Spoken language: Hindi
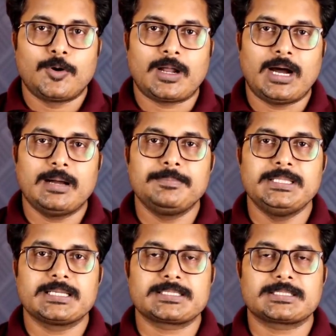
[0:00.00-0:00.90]
और आप
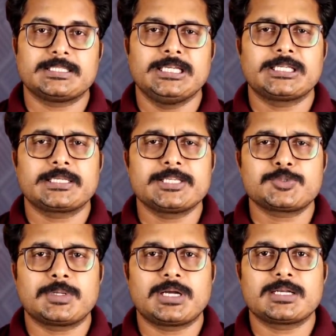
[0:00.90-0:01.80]
भी देख सकते हैं कि
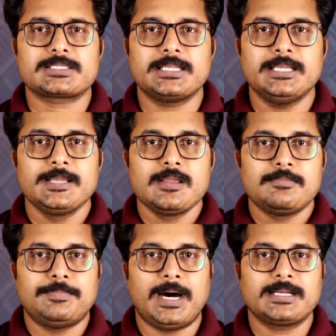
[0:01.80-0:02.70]
किस प्रकार से
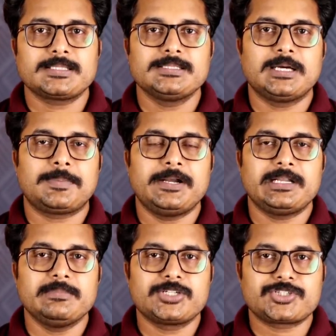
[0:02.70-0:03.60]
भारतीय जनता
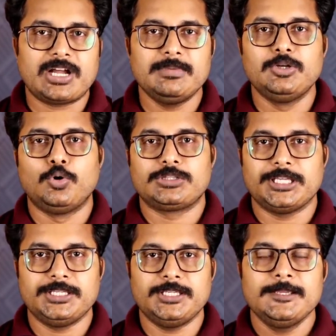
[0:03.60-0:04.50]
पार्टी में शामिल
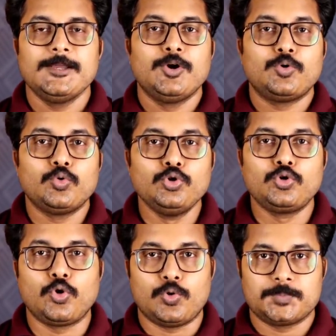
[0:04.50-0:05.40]
होते ही
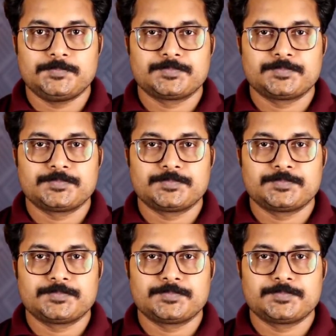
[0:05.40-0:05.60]
उनको